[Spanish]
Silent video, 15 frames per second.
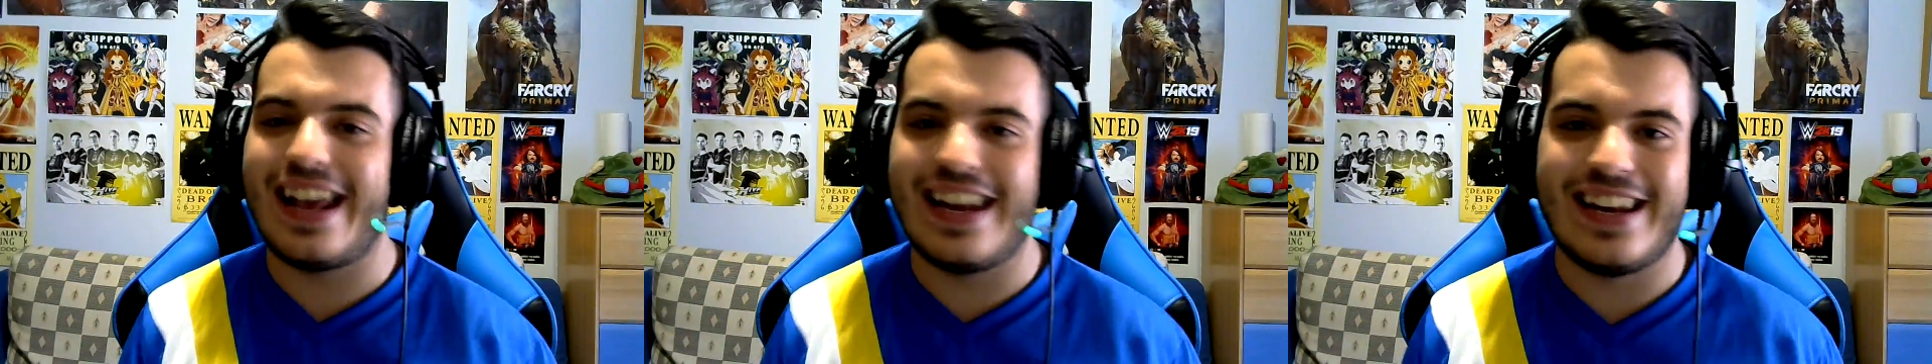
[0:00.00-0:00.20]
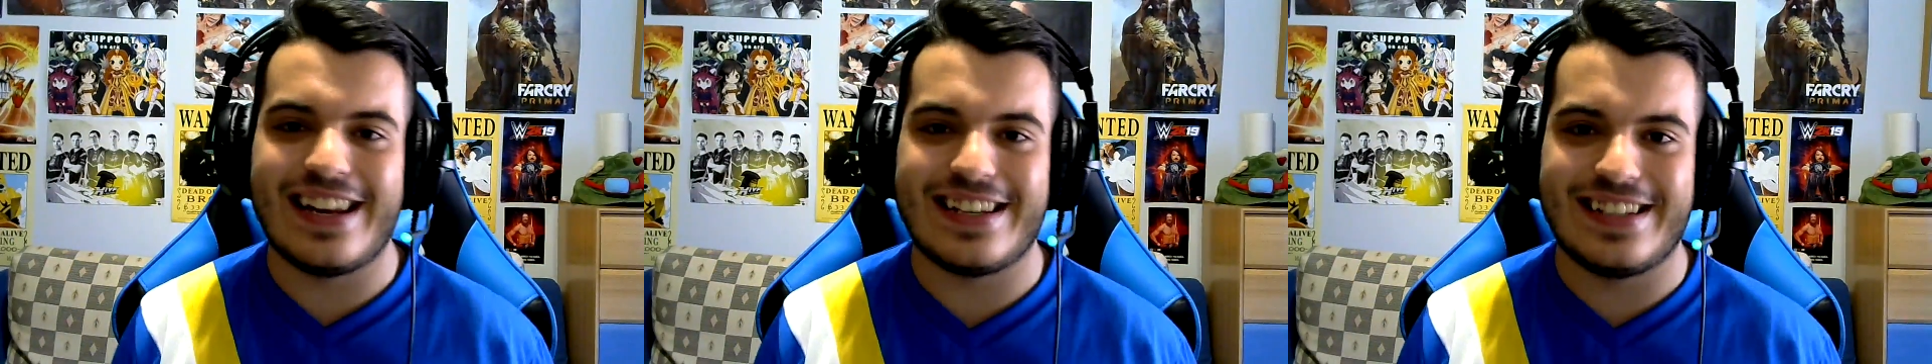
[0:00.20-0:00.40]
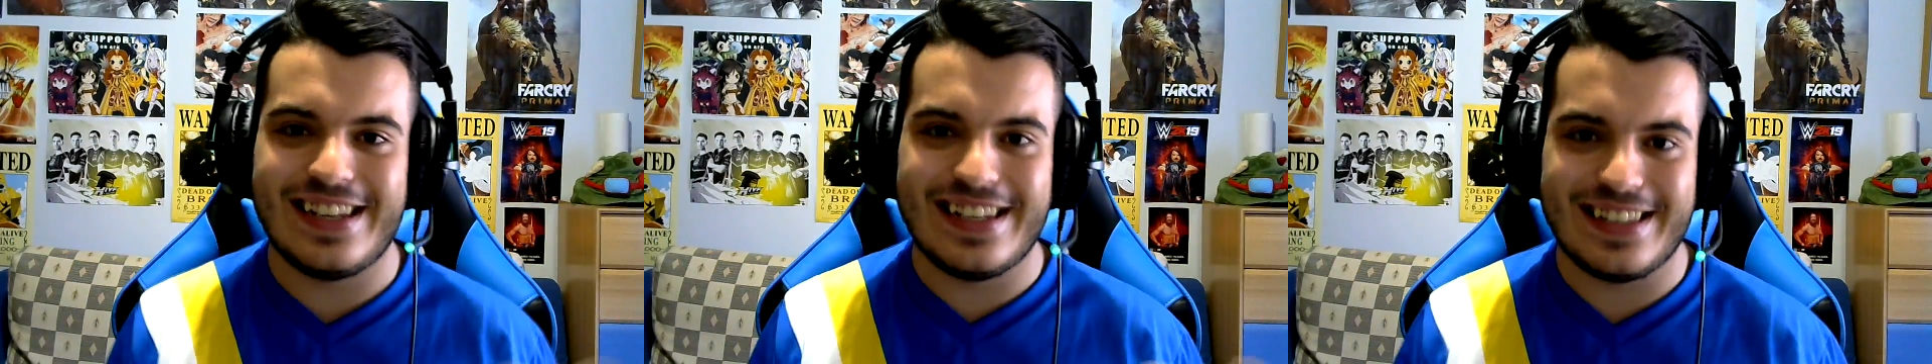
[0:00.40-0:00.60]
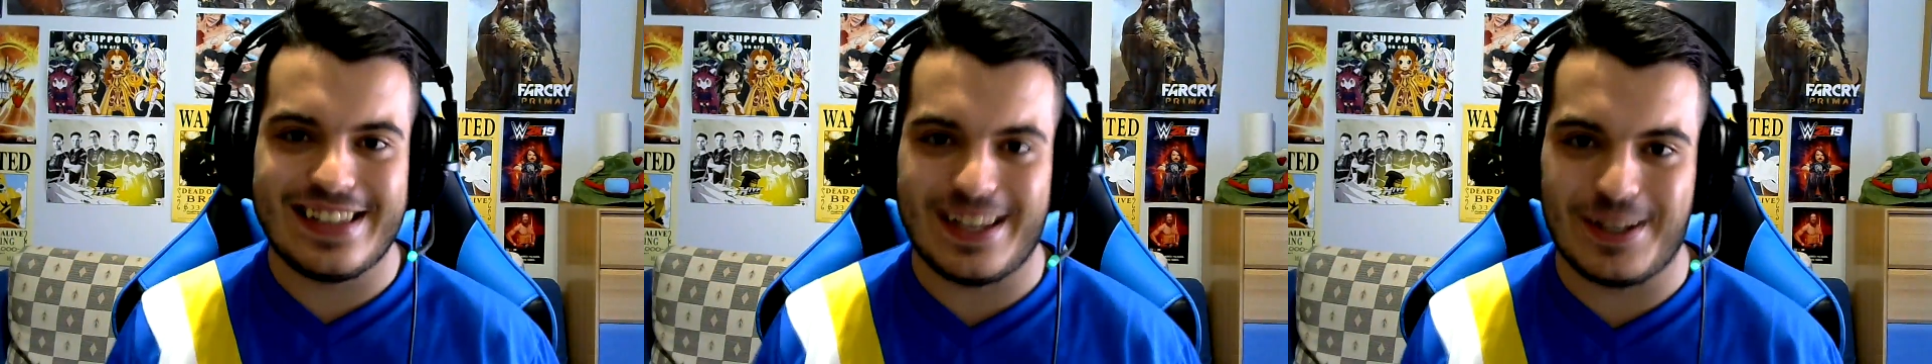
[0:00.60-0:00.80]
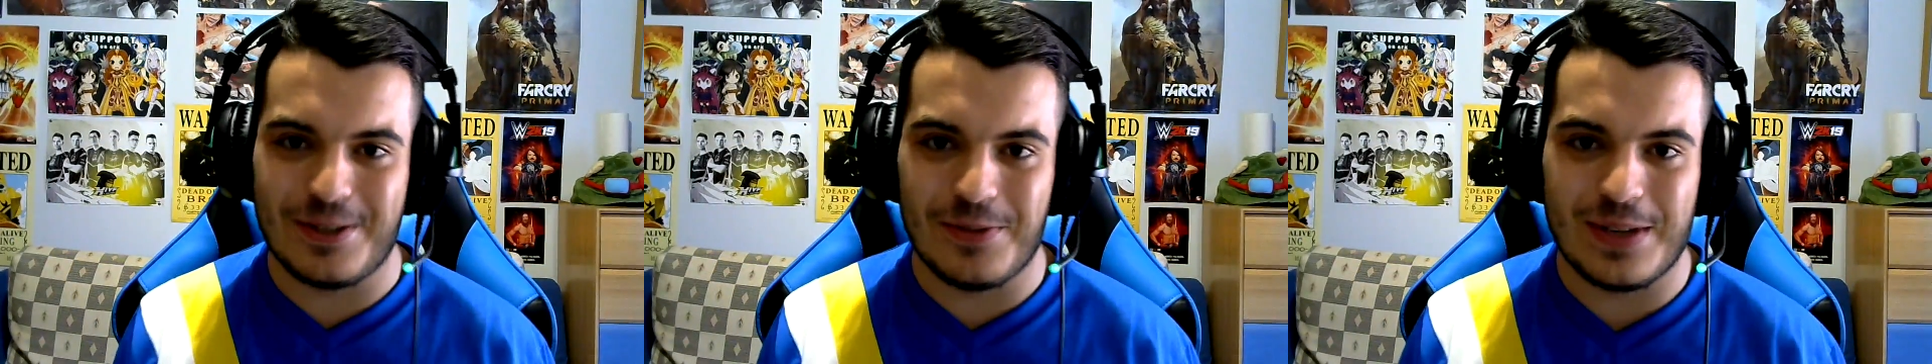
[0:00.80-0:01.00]
General Cell,
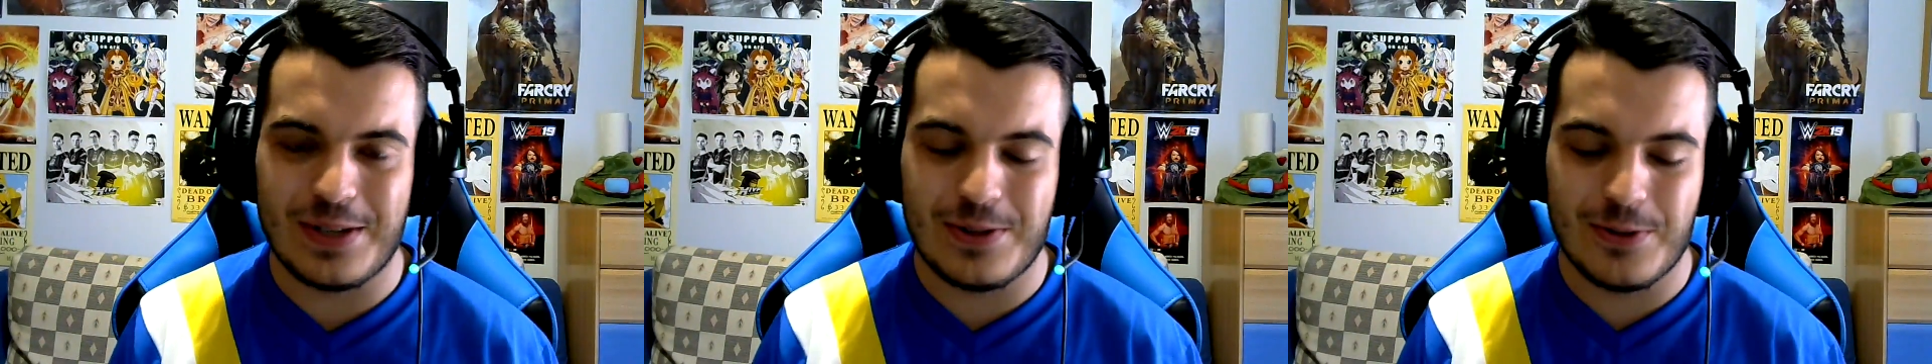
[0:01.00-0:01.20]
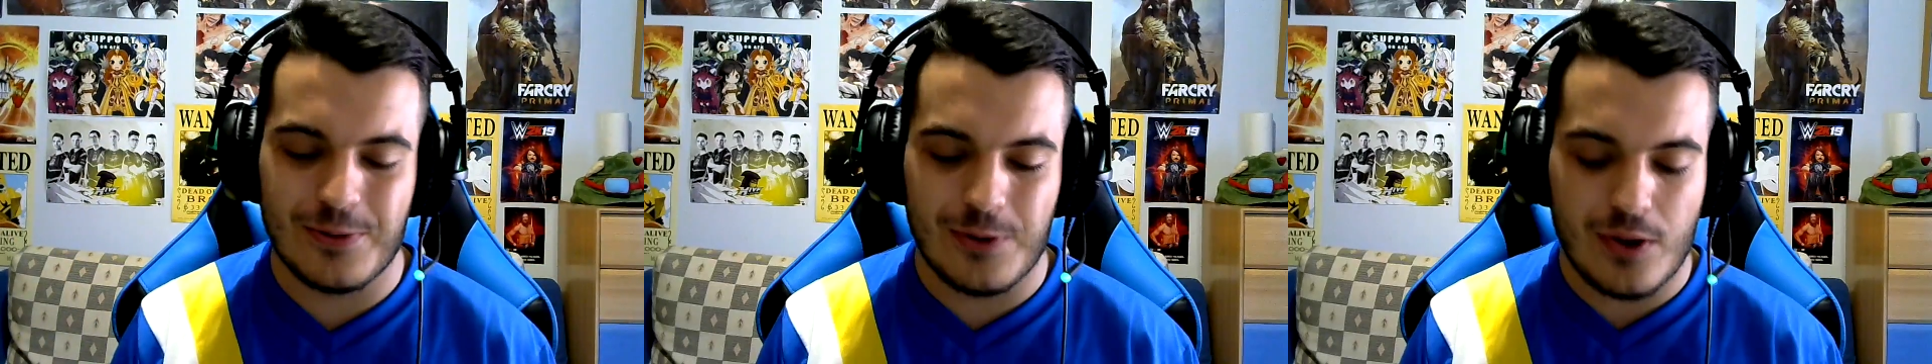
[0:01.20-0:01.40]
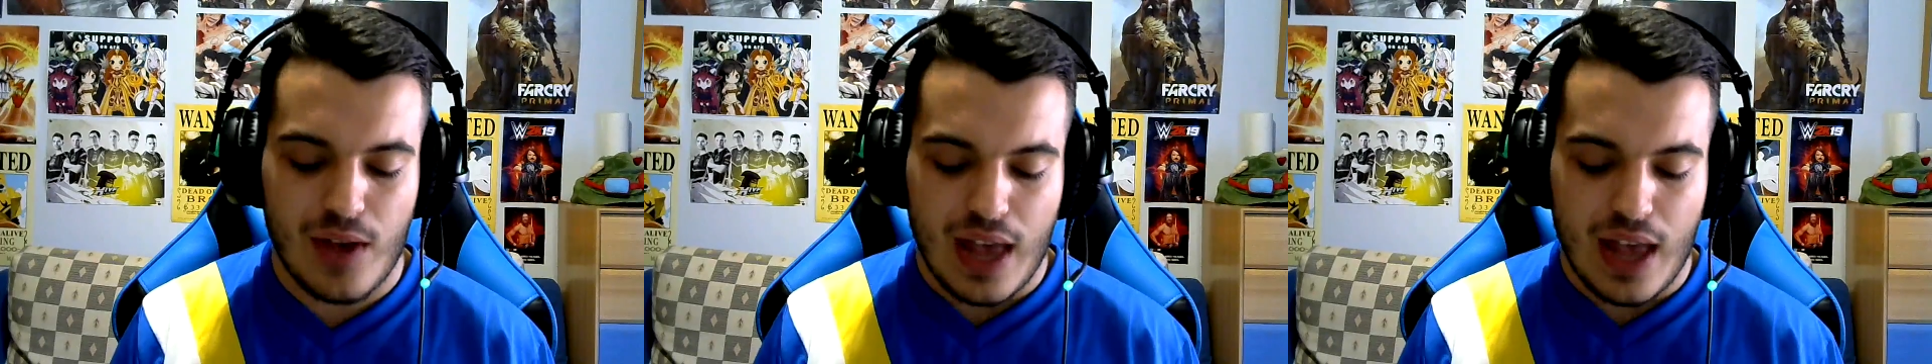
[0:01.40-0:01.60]
está súper chulo.